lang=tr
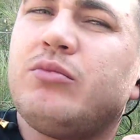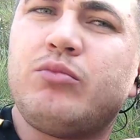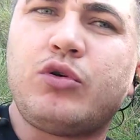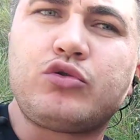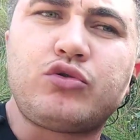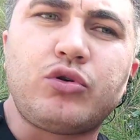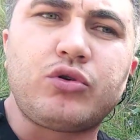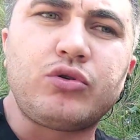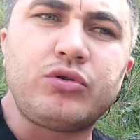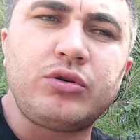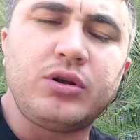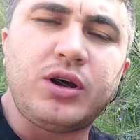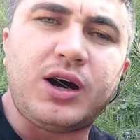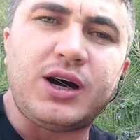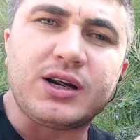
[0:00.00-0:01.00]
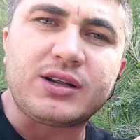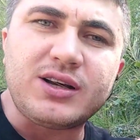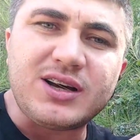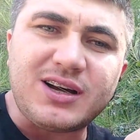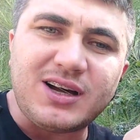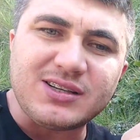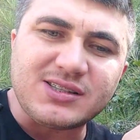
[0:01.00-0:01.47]
motorun
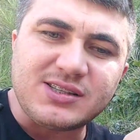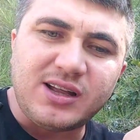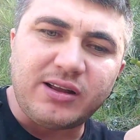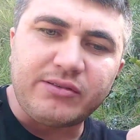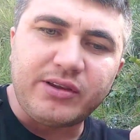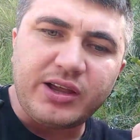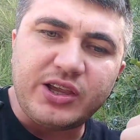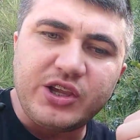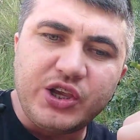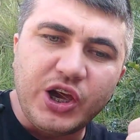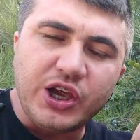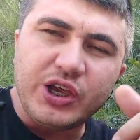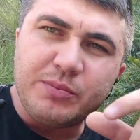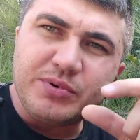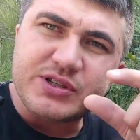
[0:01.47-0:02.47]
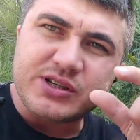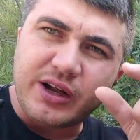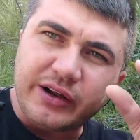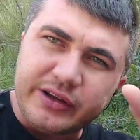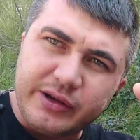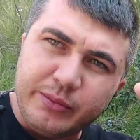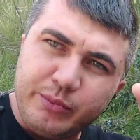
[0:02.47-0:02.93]
arka kastandaki yayı bir
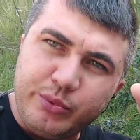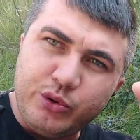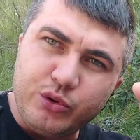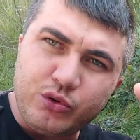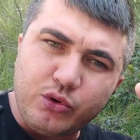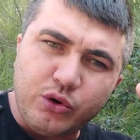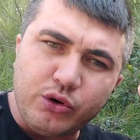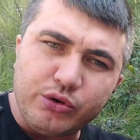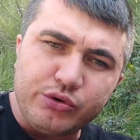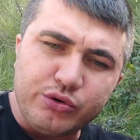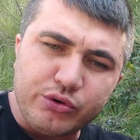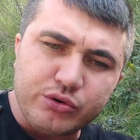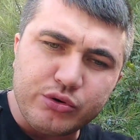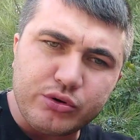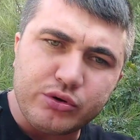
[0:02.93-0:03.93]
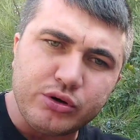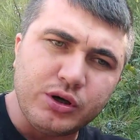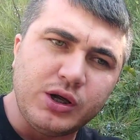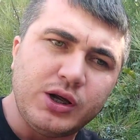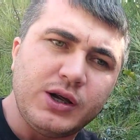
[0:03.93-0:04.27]
santim büyük koydurduk.